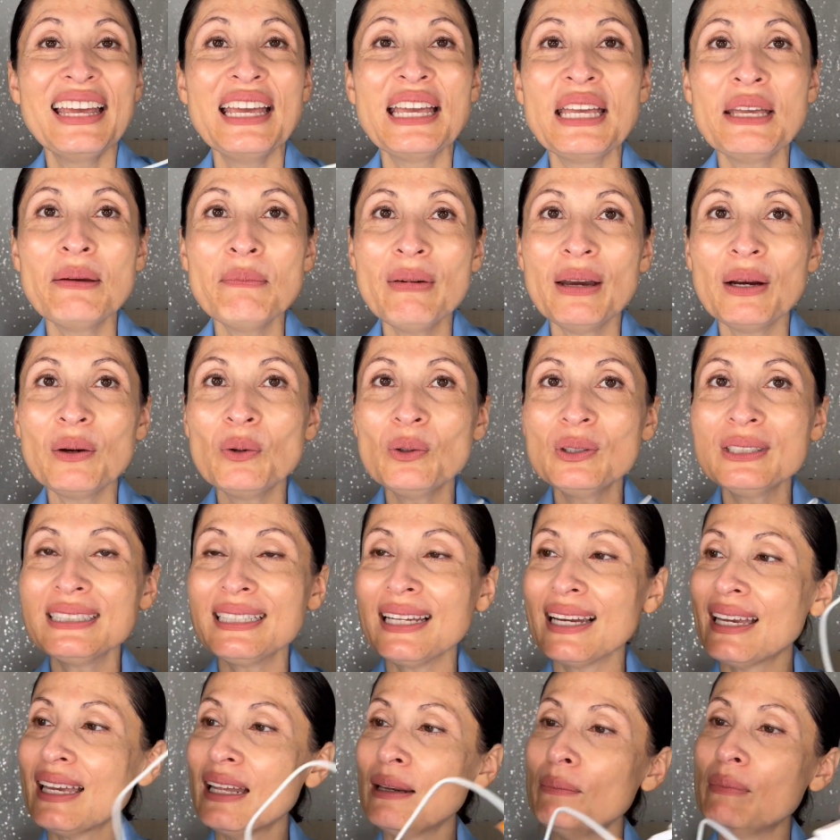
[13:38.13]
Y me
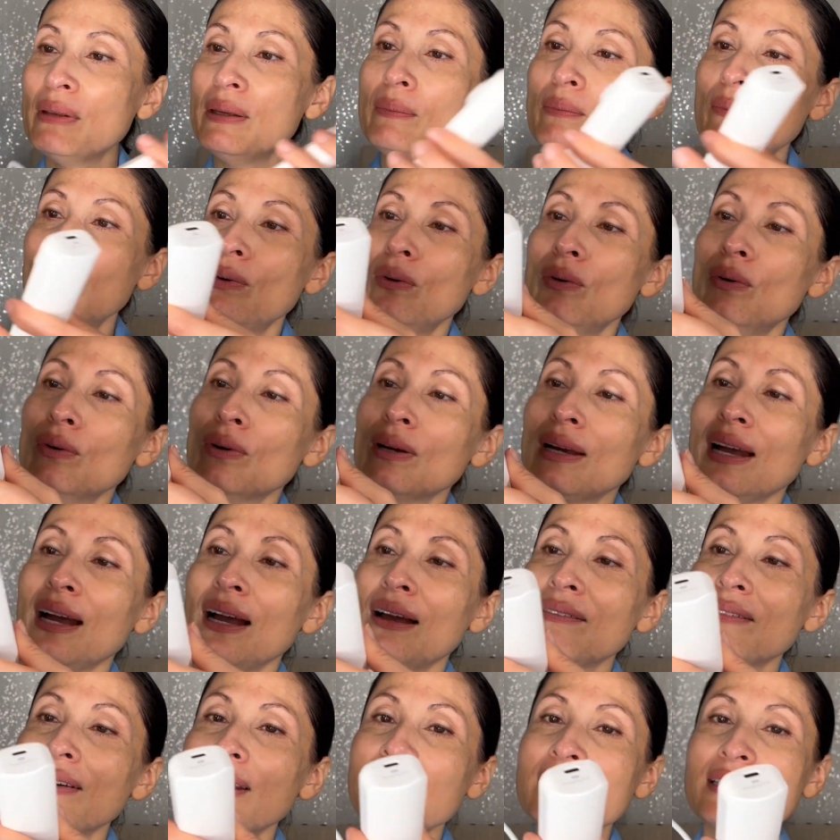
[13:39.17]
gusta que el mismo
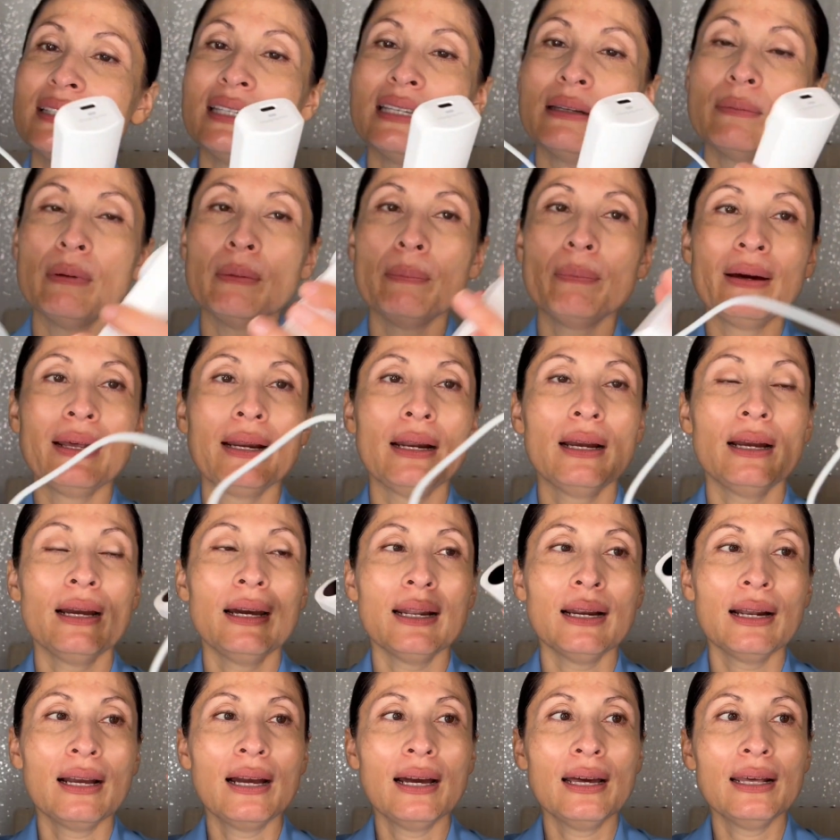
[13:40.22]
cable sirve para
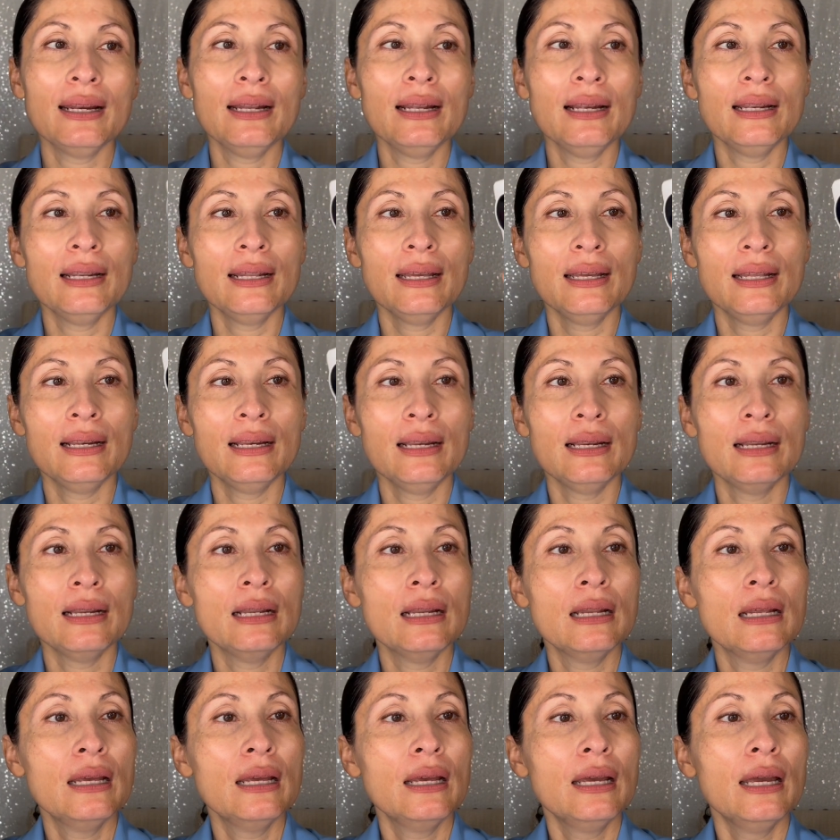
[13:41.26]
cargar el,
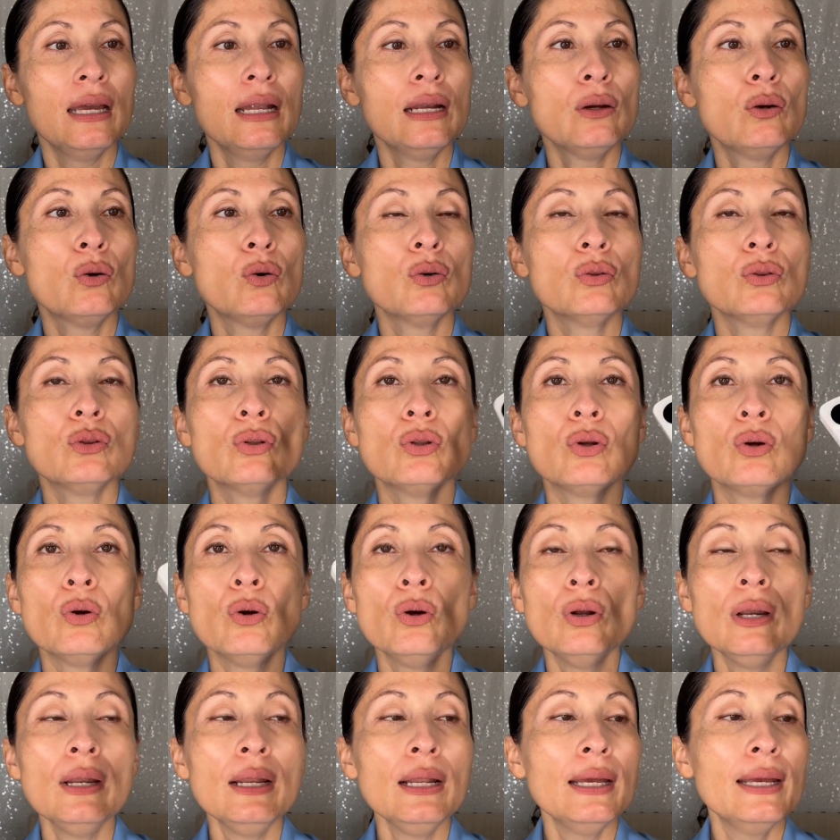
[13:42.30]

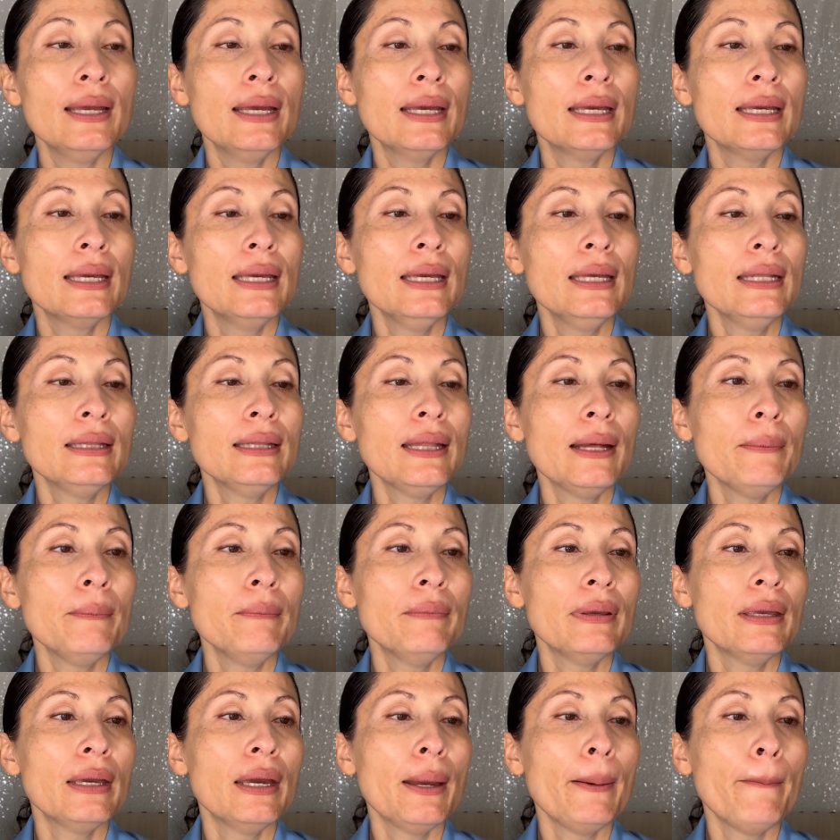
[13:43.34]
control y
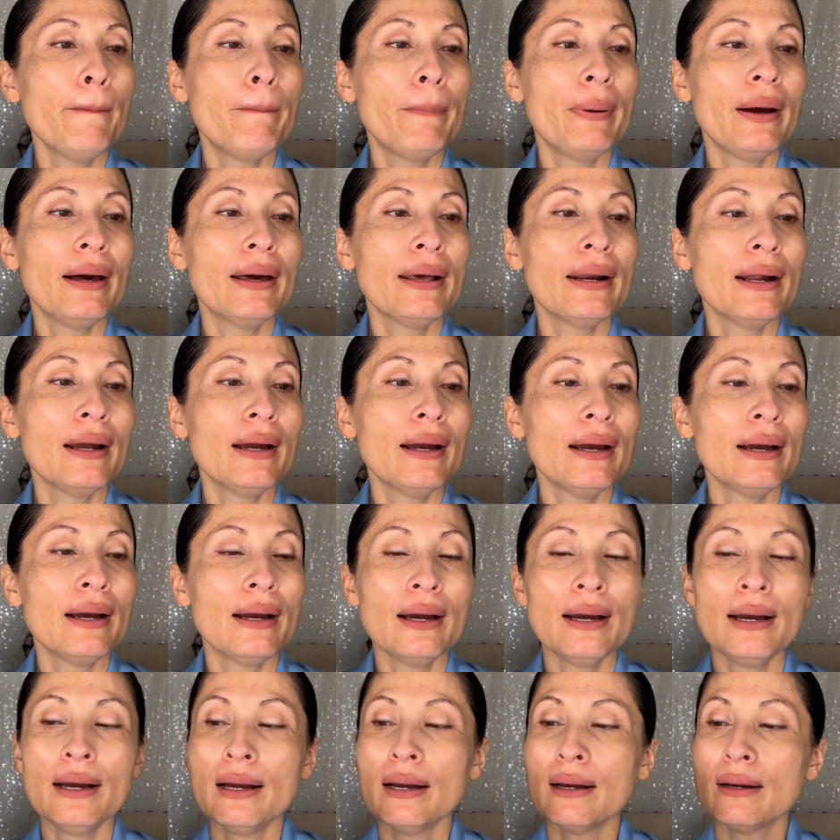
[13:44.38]
también para
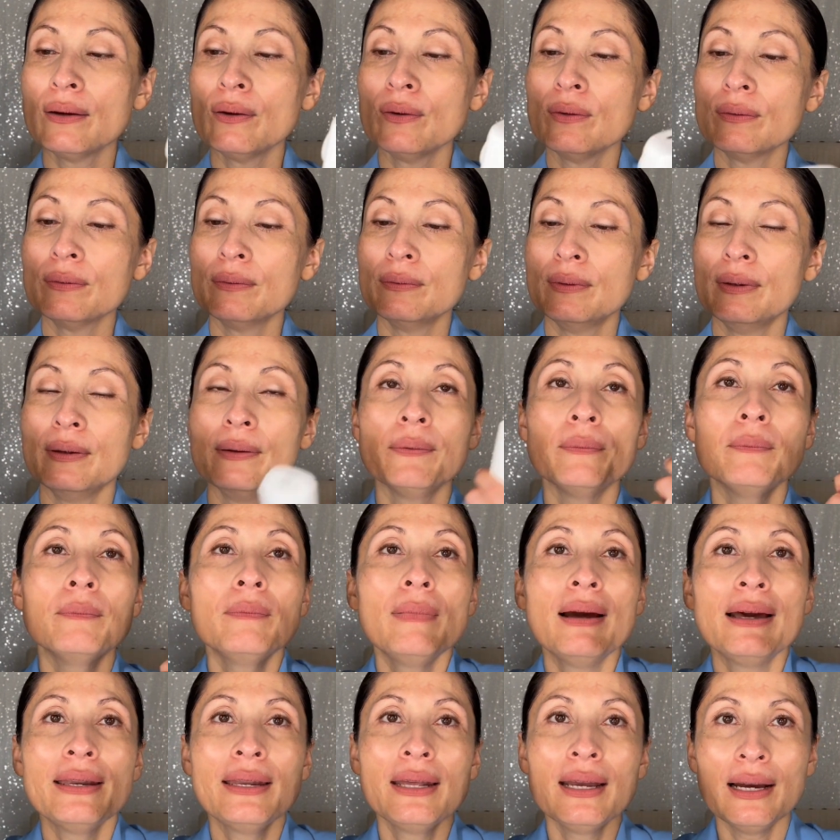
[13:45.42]
ah,
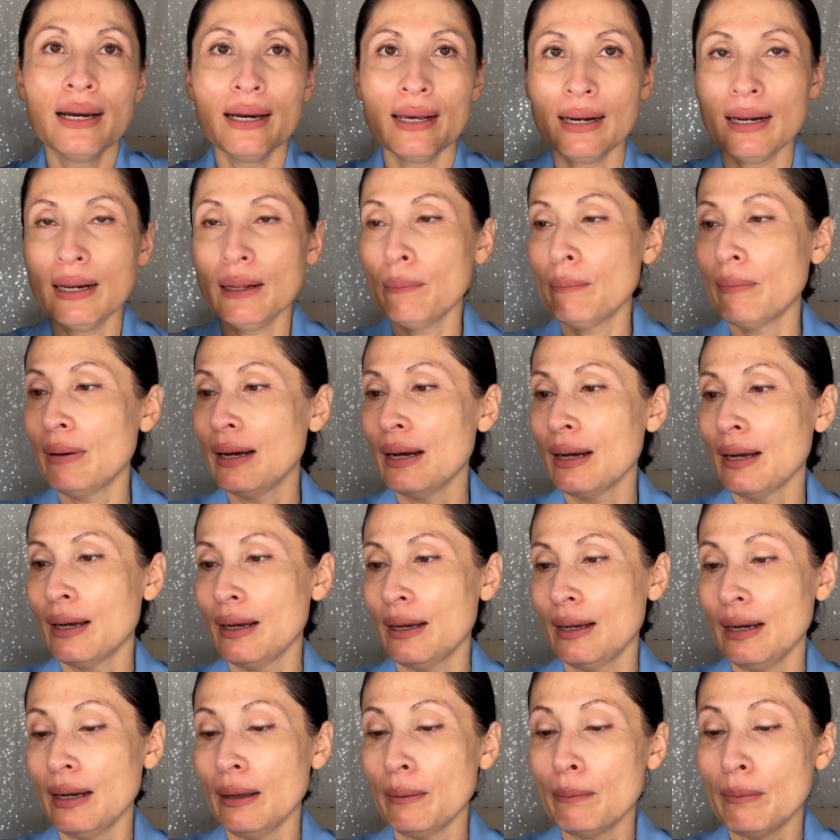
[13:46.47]
manejar la,
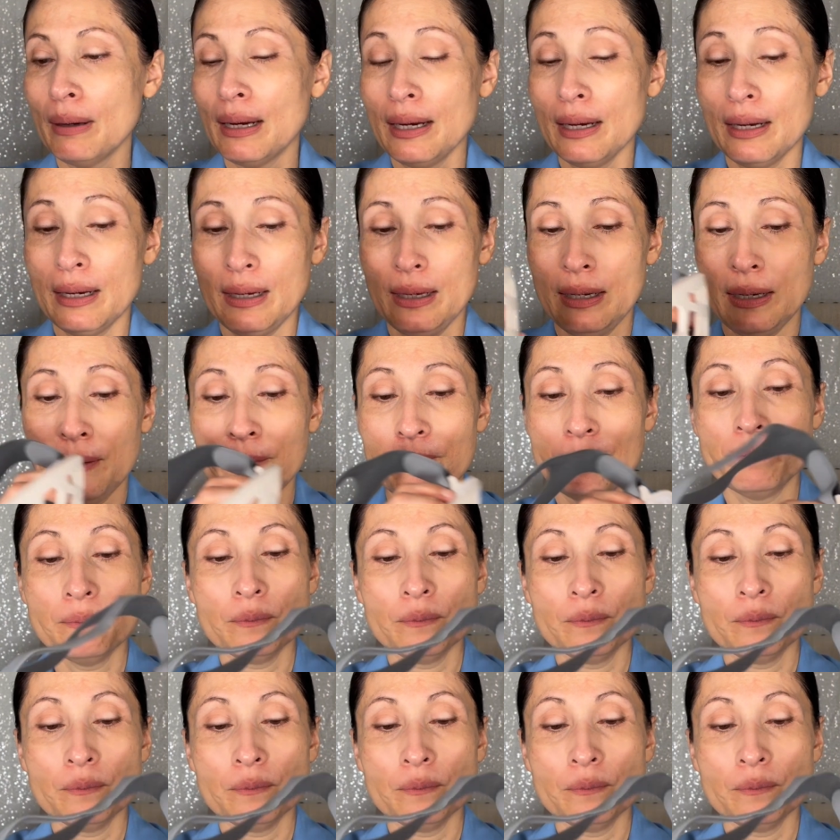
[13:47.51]
la máscara.